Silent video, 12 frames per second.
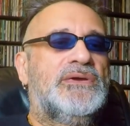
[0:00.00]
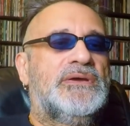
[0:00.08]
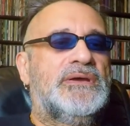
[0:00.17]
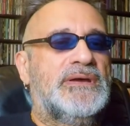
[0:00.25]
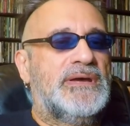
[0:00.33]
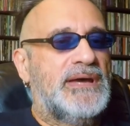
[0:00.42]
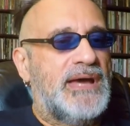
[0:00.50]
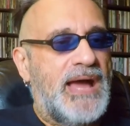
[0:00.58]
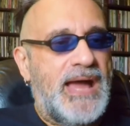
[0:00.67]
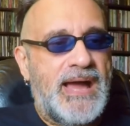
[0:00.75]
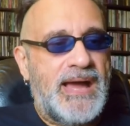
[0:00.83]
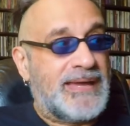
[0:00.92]

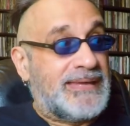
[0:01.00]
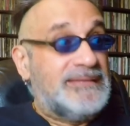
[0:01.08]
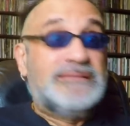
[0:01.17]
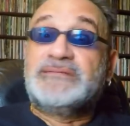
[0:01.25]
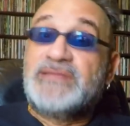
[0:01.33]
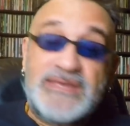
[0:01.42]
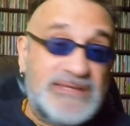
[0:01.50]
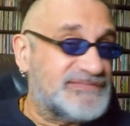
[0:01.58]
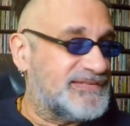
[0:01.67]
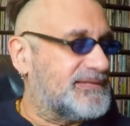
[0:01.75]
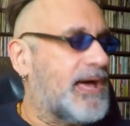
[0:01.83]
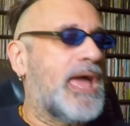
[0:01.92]
uh, a, a,
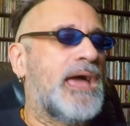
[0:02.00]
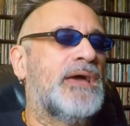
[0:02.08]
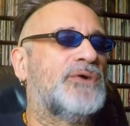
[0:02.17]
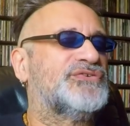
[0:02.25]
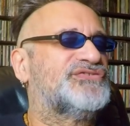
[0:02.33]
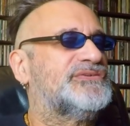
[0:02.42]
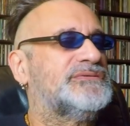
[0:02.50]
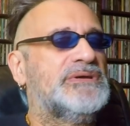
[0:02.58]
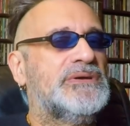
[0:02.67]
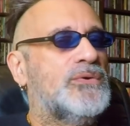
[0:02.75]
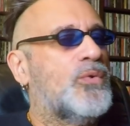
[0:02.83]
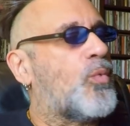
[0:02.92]
grandeza da Elsa,
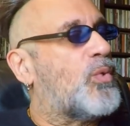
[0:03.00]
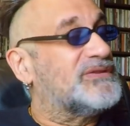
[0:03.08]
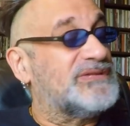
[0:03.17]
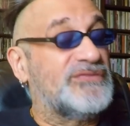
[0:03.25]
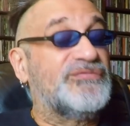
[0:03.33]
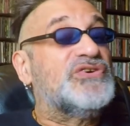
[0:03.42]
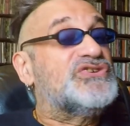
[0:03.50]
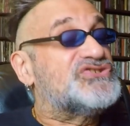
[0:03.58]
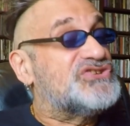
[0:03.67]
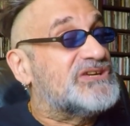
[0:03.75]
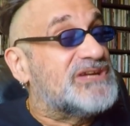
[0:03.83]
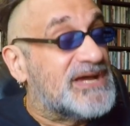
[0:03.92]
o quanto ela foi
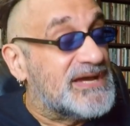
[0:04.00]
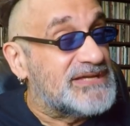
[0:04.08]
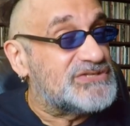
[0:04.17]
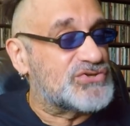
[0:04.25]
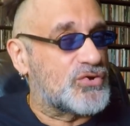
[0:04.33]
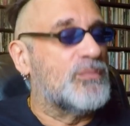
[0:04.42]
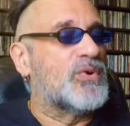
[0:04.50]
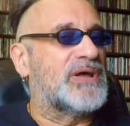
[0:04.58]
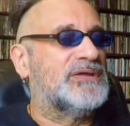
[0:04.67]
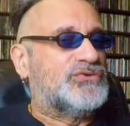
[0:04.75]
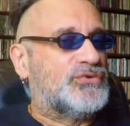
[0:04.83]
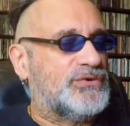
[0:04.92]
gigante como
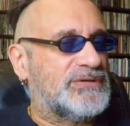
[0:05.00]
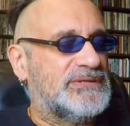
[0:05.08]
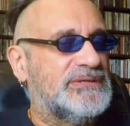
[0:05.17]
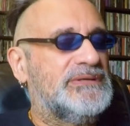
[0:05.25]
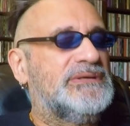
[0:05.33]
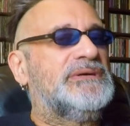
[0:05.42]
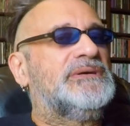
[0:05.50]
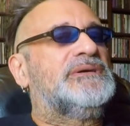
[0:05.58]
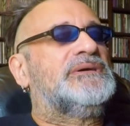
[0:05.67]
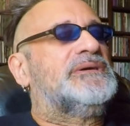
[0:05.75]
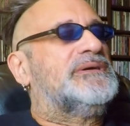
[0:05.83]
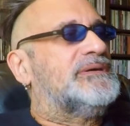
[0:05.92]
cantora
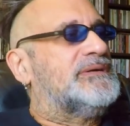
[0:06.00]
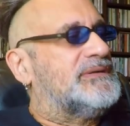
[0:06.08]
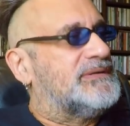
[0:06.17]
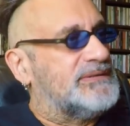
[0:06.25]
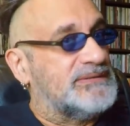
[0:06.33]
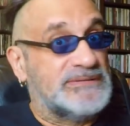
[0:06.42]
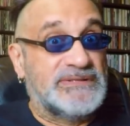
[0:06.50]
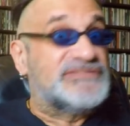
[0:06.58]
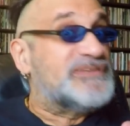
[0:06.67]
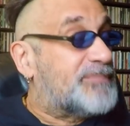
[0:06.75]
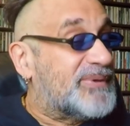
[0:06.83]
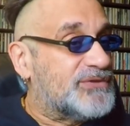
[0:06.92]
uh,
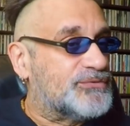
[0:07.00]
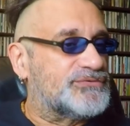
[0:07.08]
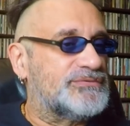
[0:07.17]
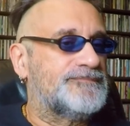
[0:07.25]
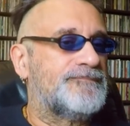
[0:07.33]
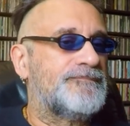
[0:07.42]
nesse período.